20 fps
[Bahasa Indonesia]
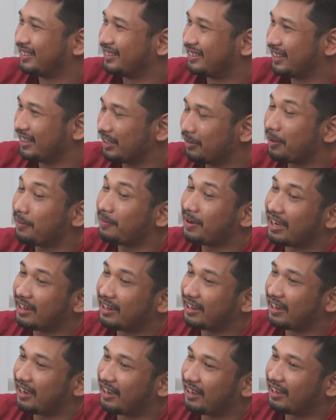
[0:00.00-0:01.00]
Jadi
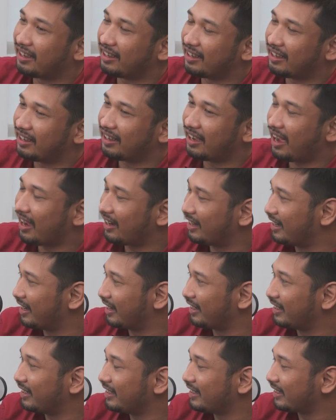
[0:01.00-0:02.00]
memang uh,
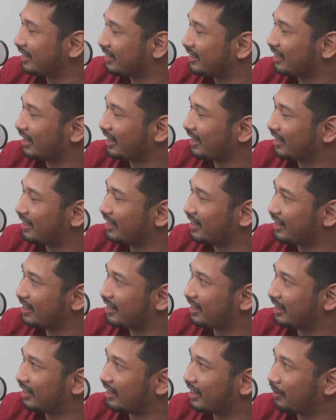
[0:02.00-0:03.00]
ada ininya sih,
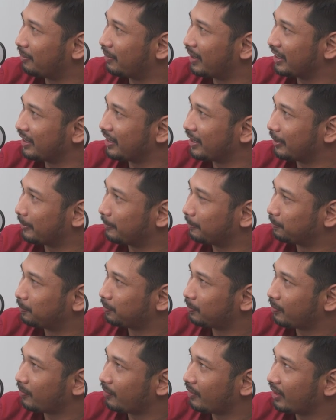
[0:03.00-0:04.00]
ada namanya
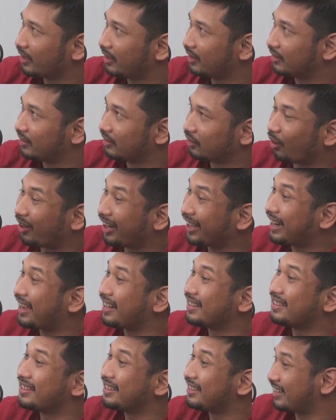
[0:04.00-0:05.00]

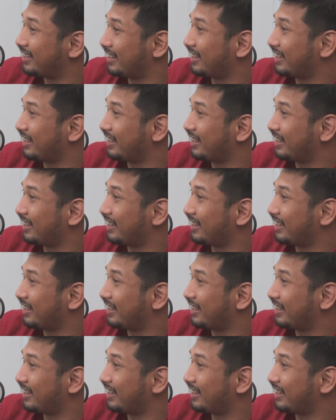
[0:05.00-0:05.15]
toleransinya